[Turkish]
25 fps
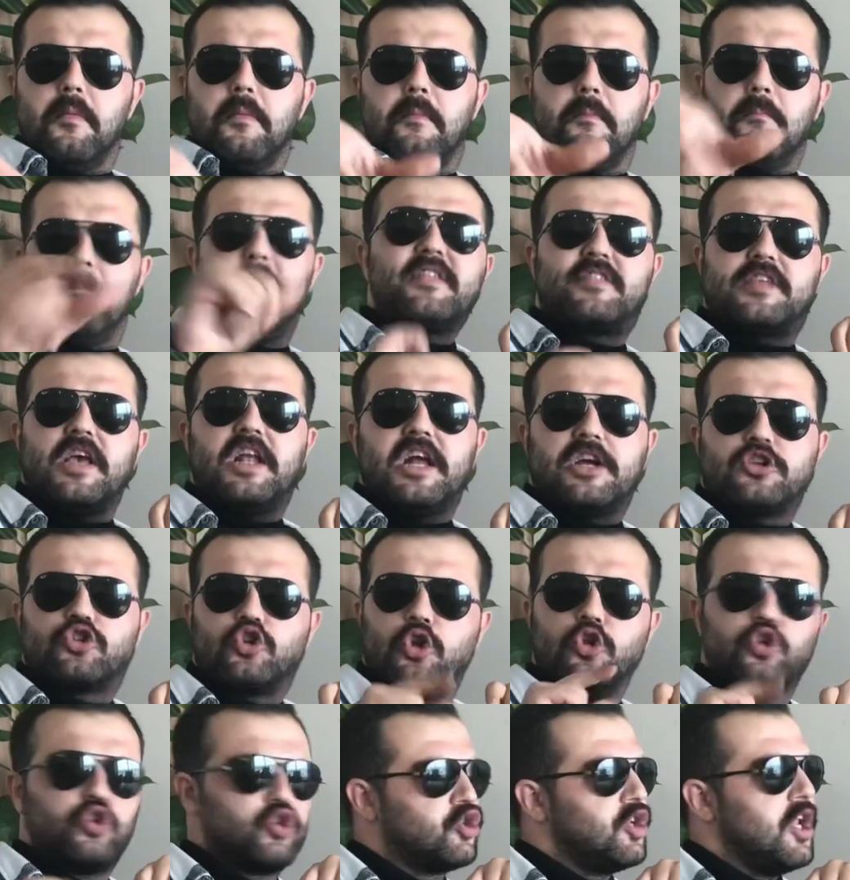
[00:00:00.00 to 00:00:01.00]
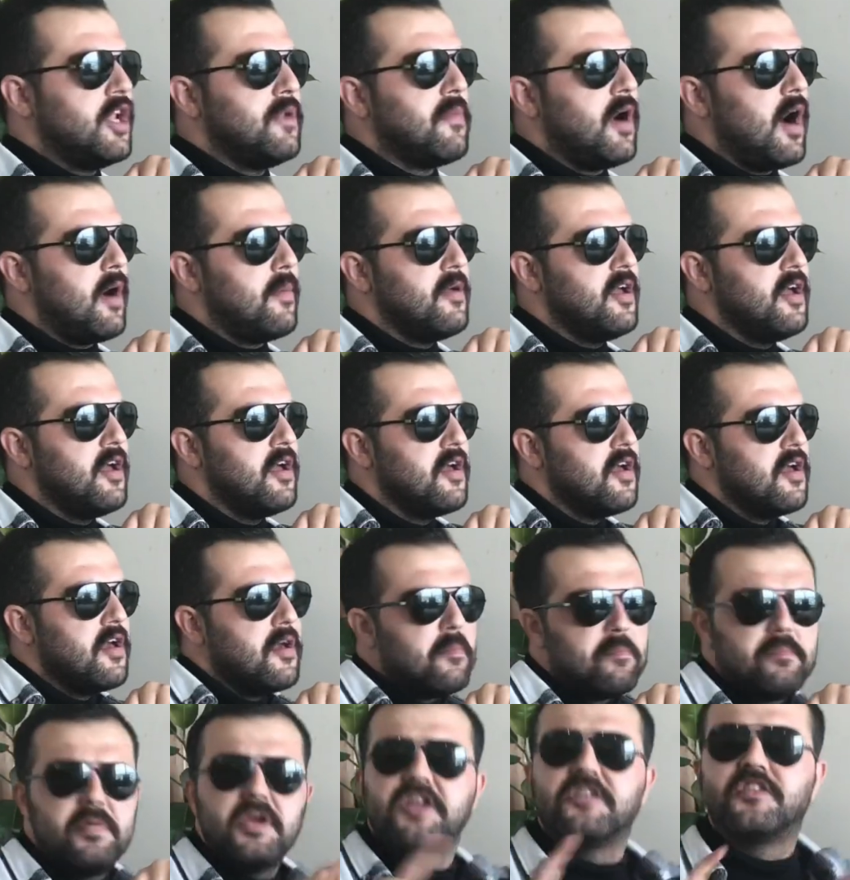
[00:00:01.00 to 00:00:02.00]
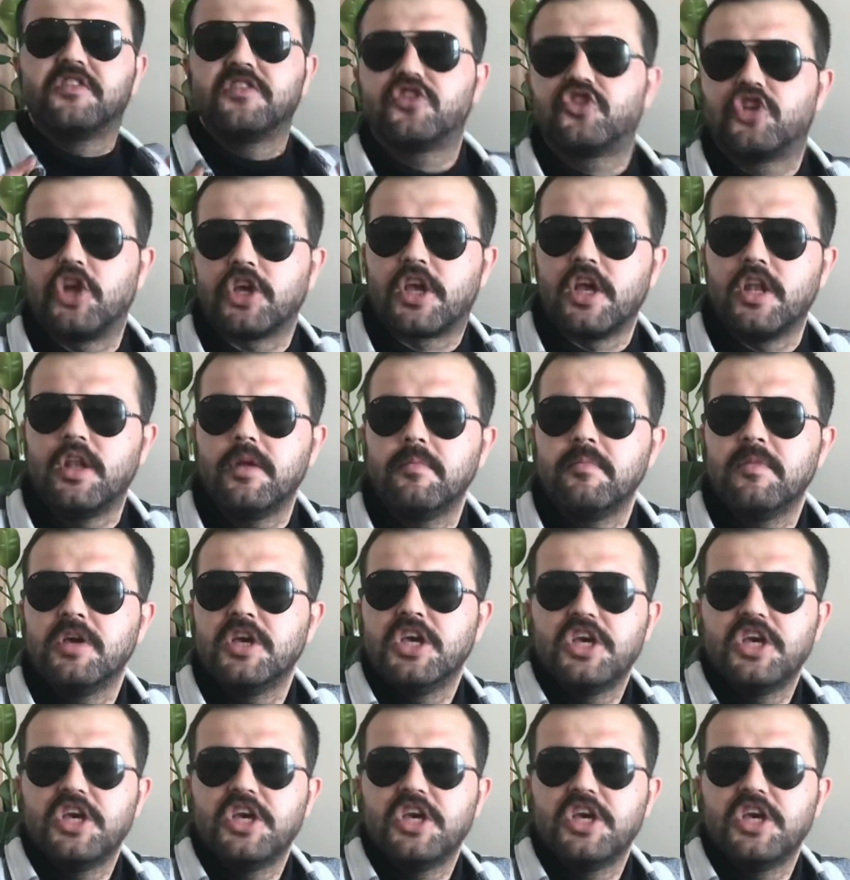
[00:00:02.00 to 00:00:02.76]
Mesela şöyle düşünelim abi. Bir dizi çekelim.